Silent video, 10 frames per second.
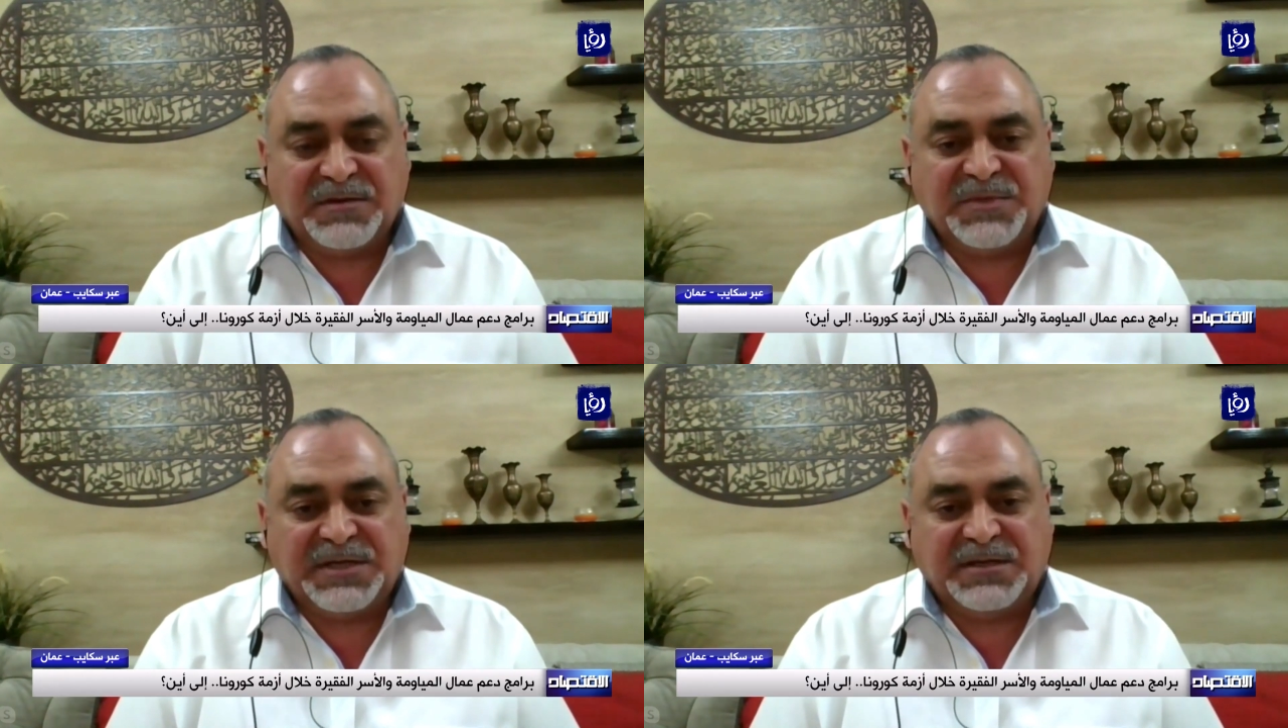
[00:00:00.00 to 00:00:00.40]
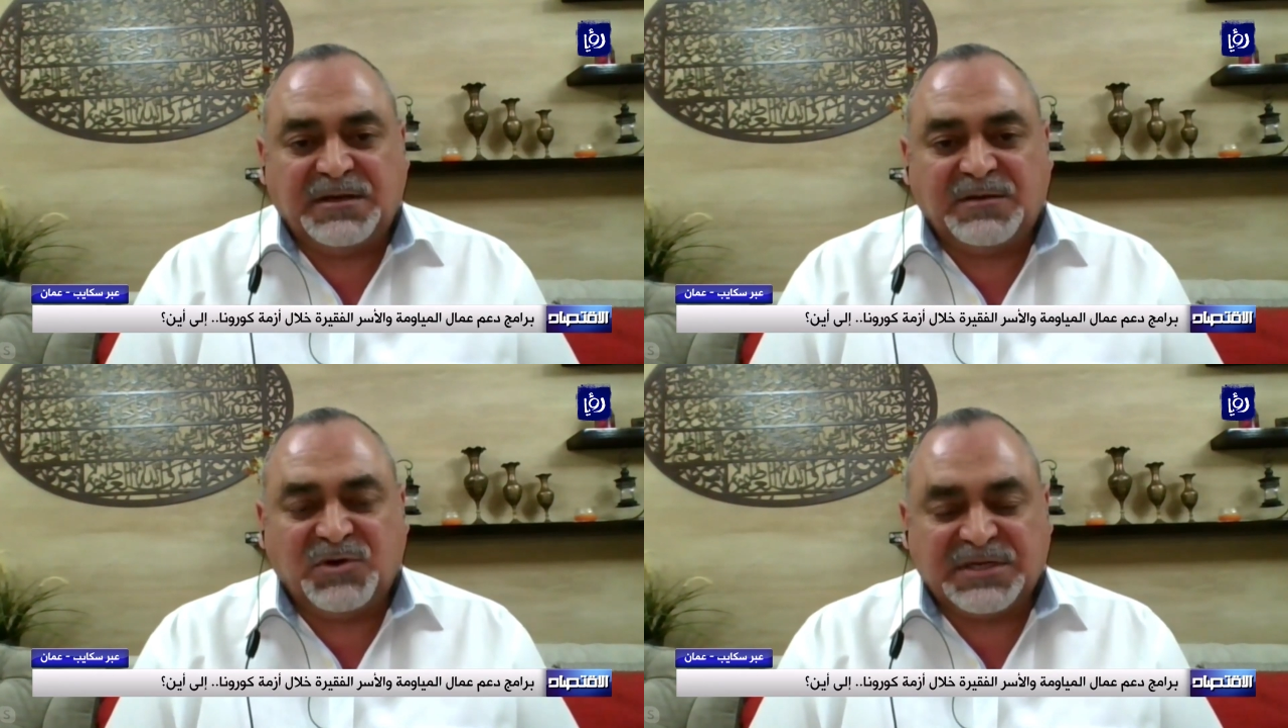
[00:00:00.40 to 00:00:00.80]
من
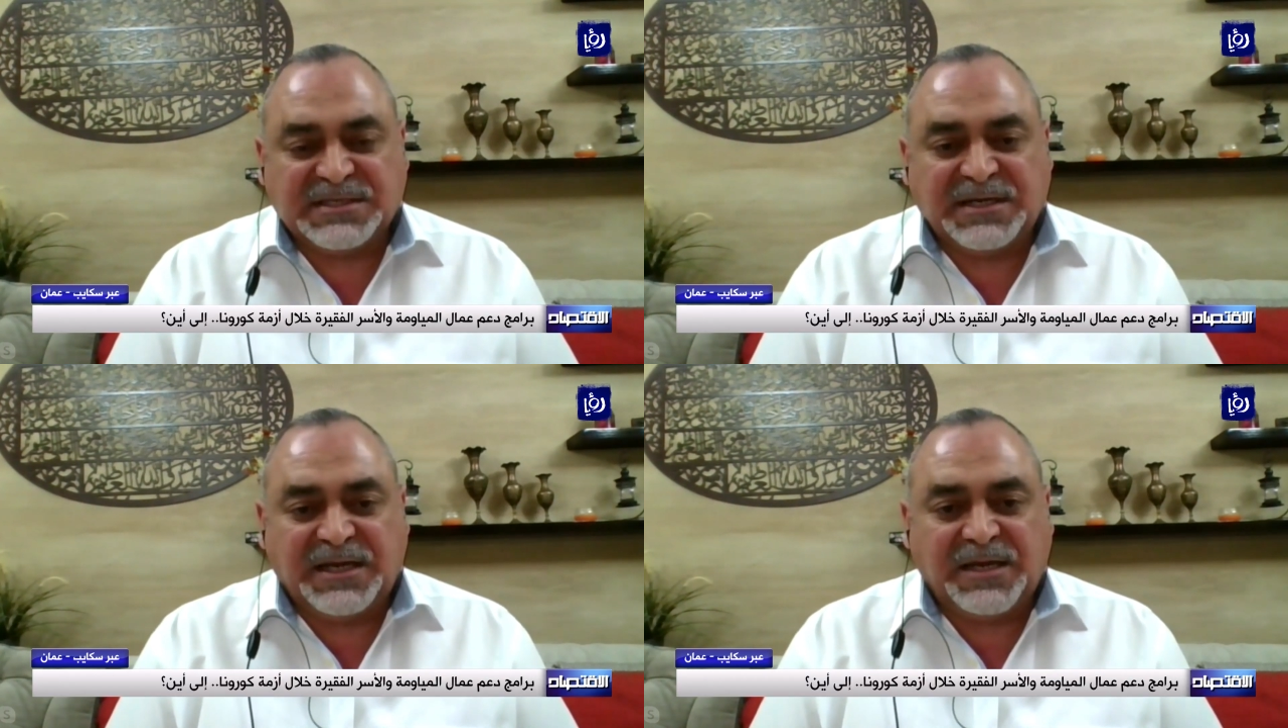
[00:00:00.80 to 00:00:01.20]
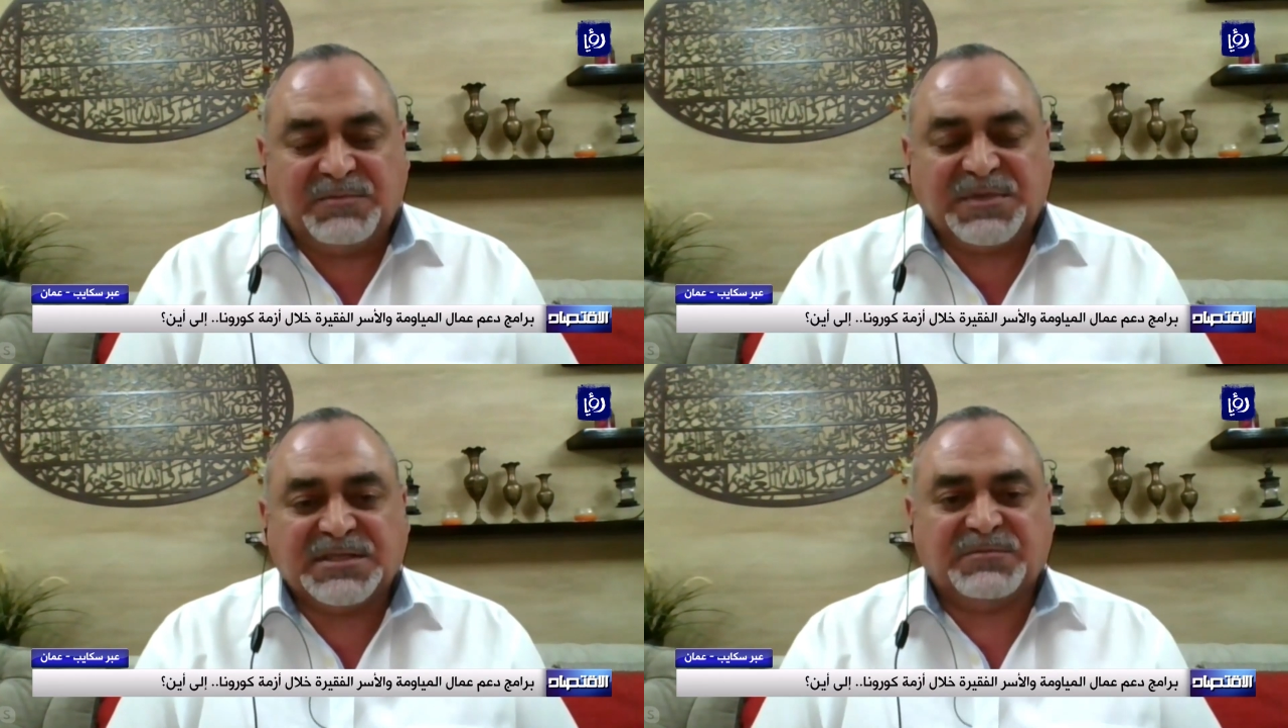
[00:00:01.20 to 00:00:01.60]
الموازنه
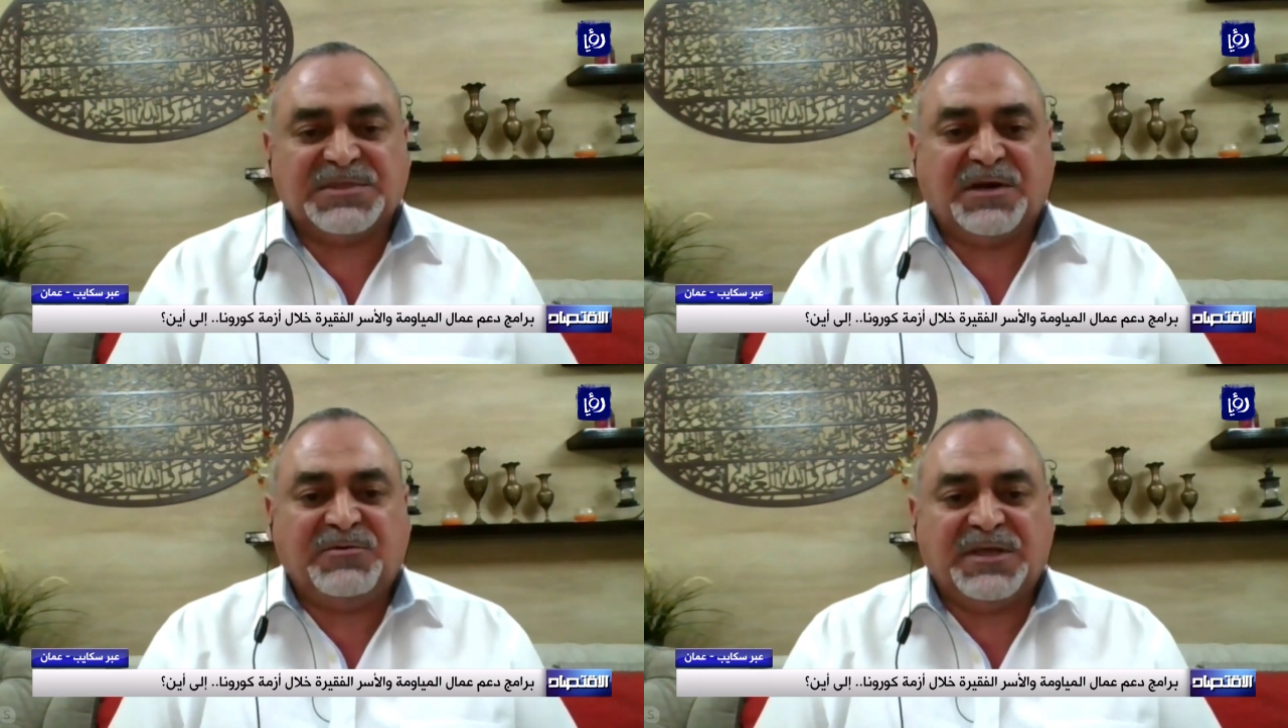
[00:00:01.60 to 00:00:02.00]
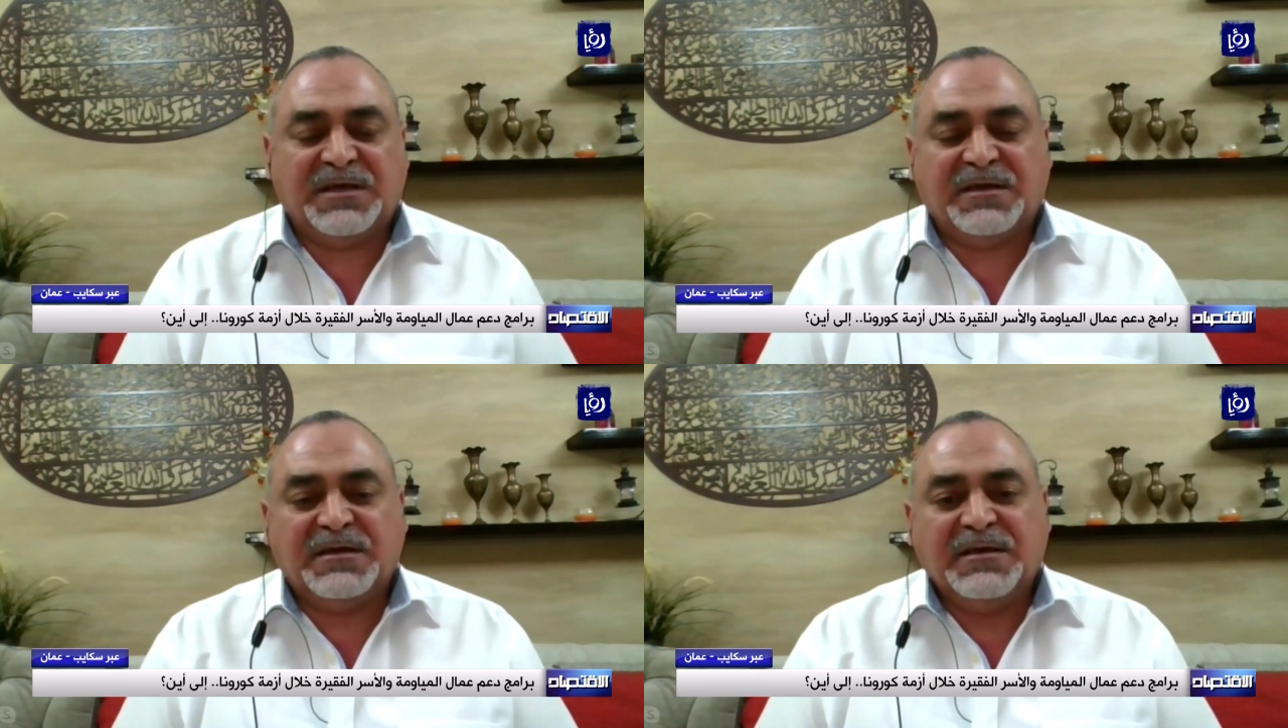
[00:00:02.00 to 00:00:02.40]
العامه تم
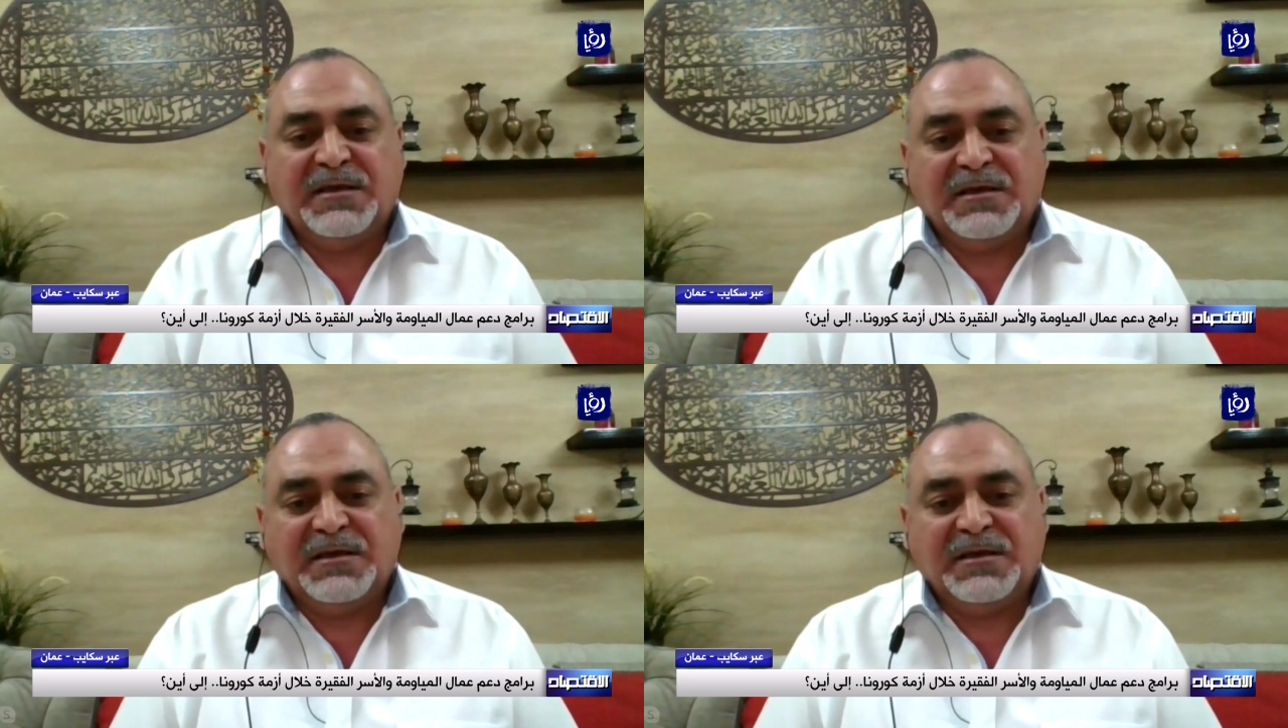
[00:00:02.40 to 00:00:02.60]
تحويلها